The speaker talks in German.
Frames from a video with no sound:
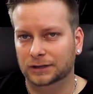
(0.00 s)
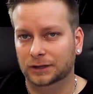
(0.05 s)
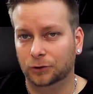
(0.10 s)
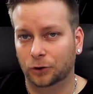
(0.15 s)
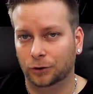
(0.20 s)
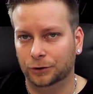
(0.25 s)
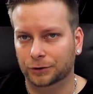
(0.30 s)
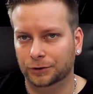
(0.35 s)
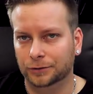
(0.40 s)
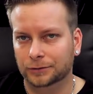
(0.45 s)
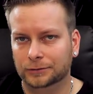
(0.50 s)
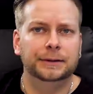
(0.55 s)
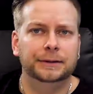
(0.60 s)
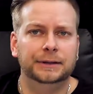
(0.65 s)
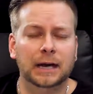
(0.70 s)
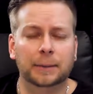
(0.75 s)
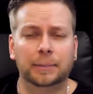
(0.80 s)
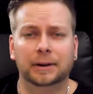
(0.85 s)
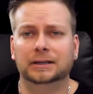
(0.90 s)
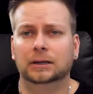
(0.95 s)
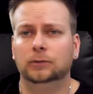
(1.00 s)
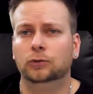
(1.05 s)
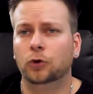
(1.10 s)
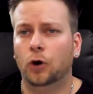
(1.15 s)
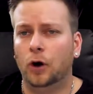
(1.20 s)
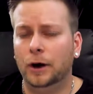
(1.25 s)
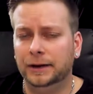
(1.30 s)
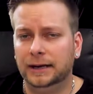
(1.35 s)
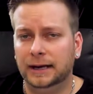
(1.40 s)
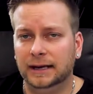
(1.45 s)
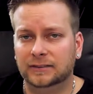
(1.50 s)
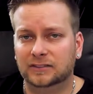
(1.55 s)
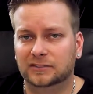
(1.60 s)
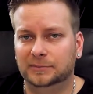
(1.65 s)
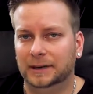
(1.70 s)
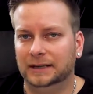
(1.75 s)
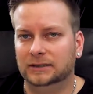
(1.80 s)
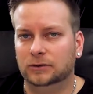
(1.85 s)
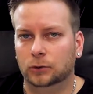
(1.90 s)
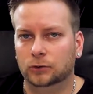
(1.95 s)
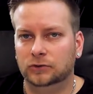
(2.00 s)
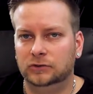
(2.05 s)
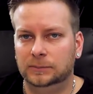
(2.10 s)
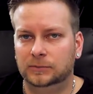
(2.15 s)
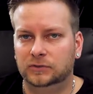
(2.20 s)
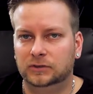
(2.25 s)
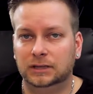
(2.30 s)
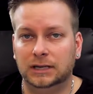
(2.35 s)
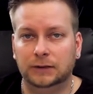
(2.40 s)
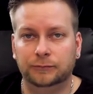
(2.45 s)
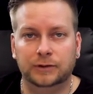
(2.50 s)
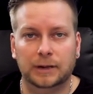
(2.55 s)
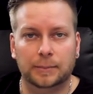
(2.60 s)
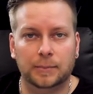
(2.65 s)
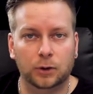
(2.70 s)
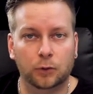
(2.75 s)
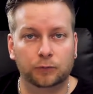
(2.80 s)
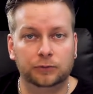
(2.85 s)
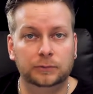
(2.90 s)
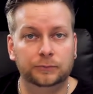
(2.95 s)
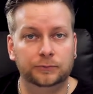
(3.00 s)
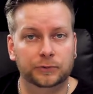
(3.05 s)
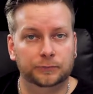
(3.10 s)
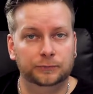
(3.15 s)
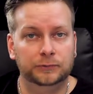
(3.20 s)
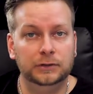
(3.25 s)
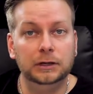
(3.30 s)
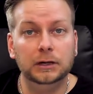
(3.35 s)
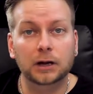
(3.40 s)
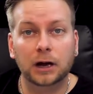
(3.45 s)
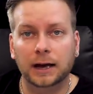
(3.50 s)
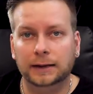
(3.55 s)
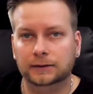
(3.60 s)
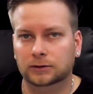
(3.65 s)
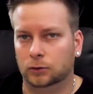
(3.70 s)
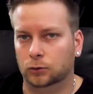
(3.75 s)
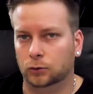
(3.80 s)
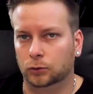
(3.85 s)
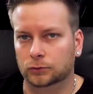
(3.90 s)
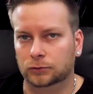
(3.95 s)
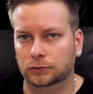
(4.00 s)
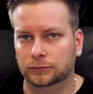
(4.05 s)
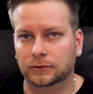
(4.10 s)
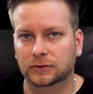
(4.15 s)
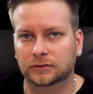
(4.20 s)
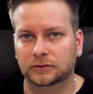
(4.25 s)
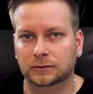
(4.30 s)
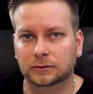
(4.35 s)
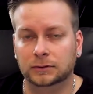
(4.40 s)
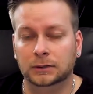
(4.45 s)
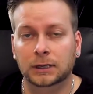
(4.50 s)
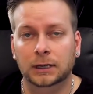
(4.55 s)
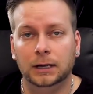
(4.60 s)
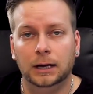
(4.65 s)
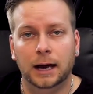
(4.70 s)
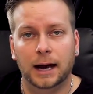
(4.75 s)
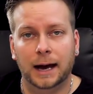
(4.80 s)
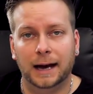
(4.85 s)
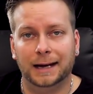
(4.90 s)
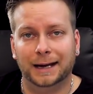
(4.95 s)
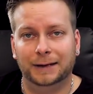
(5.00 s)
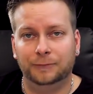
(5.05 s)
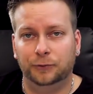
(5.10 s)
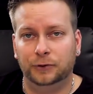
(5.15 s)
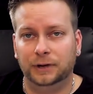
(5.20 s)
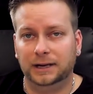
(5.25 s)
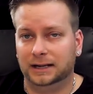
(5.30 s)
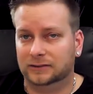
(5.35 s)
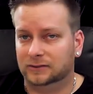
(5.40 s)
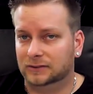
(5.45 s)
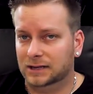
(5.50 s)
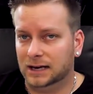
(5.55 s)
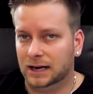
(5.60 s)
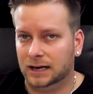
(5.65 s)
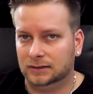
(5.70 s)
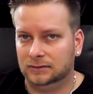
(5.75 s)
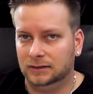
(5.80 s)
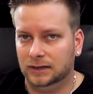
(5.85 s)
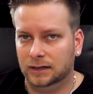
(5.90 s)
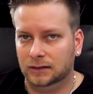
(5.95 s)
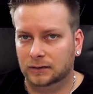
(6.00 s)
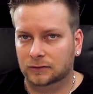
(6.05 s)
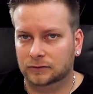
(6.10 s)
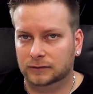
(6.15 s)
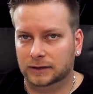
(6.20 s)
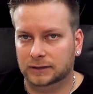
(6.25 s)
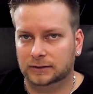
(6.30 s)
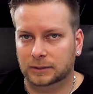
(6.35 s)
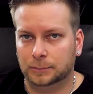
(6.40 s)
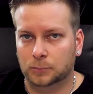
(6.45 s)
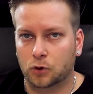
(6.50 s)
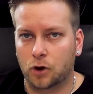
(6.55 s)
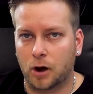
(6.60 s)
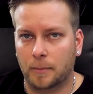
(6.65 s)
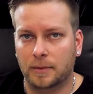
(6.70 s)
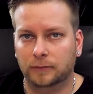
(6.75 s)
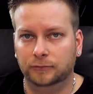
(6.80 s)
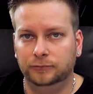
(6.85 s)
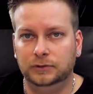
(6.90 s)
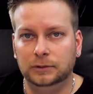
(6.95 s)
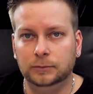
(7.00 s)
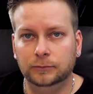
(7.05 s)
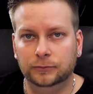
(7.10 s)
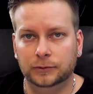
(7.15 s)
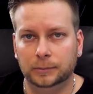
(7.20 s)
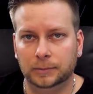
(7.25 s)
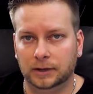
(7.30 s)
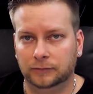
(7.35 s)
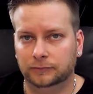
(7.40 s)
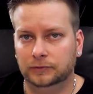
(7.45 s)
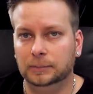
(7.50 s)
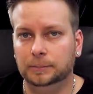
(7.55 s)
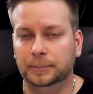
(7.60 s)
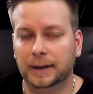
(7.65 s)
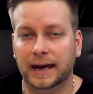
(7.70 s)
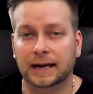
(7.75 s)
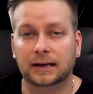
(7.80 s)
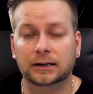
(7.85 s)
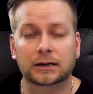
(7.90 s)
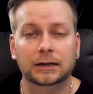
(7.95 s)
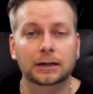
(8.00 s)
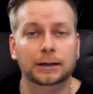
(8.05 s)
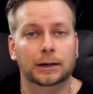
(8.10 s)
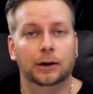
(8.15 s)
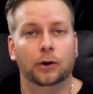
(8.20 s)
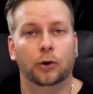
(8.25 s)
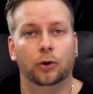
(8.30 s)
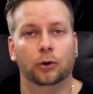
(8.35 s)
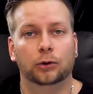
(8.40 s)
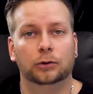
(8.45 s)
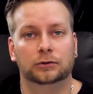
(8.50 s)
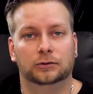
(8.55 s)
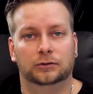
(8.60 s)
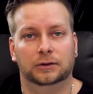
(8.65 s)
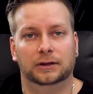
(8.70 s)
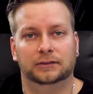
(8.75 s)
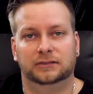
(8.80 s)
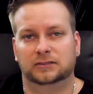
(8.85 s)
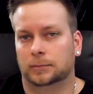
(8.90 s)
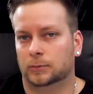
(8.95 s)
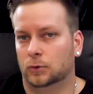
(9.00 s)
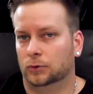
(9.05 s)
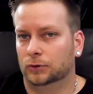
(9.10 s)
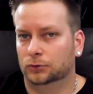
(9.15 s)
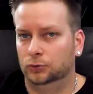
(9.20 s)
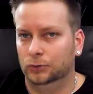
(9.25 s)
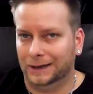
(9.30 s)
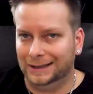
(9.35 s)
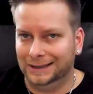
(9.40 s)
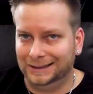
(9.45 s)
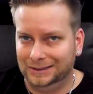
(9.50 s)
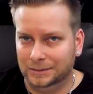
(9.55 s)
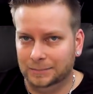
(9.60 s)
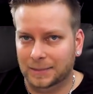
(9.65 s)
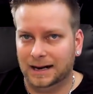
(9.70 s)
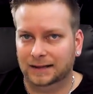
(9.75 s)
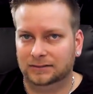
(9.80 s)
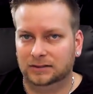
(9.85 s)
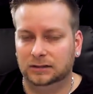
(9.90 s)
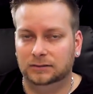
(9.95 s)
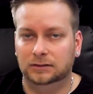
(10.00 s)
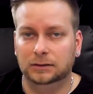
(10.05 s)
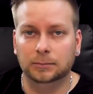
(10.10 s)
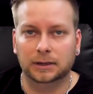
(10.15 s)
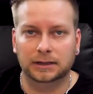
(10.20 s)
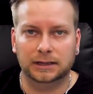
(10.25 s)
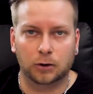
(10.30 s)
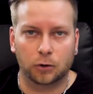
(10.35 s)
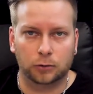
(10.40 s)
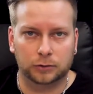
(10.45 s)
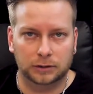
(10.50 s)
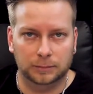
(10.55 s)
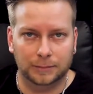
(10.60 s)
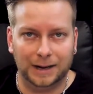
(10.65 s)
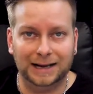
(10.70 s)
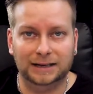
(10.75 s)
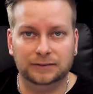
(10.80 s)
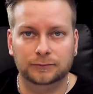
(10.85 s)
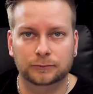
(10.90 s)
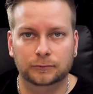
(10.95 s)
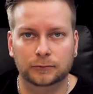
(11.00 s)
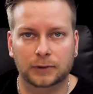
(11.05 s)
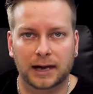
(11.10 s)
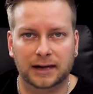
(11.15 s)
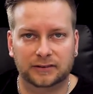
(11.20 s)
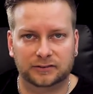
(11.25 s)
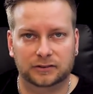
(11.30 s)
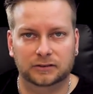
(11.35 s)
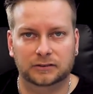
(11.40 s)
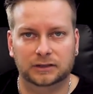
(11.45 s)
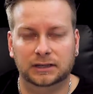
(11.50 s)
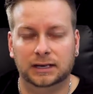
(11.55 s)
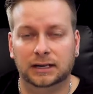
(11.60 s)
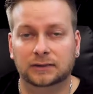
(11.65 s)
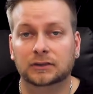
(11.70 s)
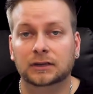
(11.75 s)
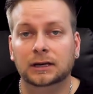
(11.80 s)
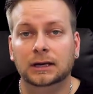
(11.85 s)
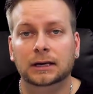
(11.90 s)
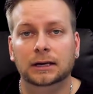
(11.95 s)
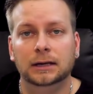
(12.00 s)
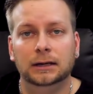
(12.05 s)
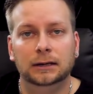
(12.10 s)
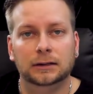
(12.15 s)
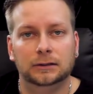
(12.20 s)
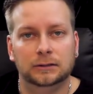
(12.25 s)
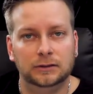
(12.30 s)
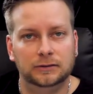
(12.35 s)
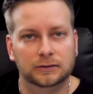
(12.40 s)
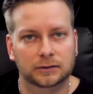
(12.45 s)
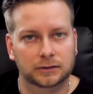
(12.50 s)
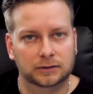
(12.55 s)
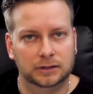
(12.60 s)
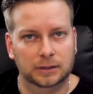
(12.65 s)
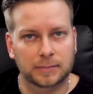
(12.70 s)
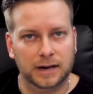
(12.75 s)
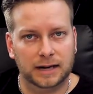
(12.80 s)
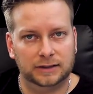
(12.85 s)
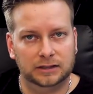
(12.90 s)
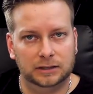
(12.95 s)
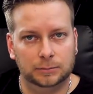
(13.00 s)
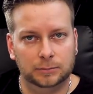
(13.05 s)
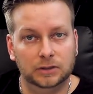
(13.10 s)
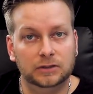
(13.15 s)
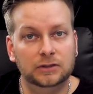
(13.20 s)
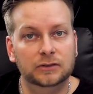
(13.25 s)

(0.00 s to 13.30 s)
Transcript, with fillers: der neue. Ja, bei dem neuen S2017 erfährt man auf jeden Fall viel Hintergrundwissen. Allein von den ganzen Charakteren und so weiter bekommt man viel, viel mehr Feedback. Und es gibt auch natürlich eine Thematik, die man ja auch dem alten S gesehen hat. Diese Thematik mit